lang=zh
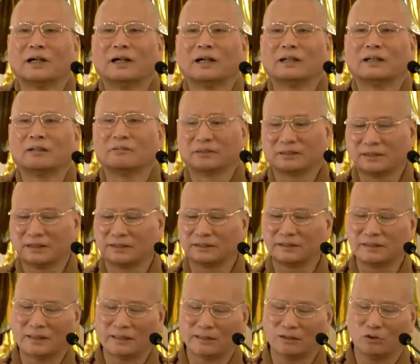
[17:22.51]
啊，那么这样
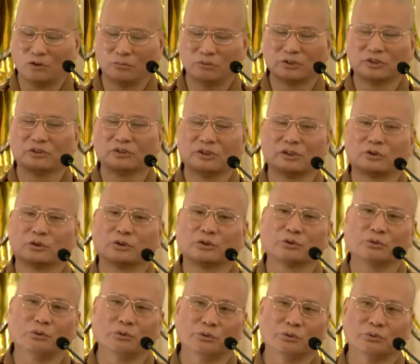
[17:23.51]
讲啊，我们就能够
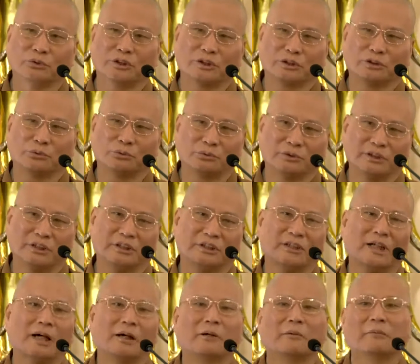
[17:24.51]
守住这个主
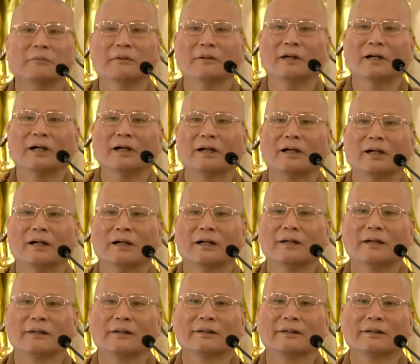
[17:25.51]
题了，啊，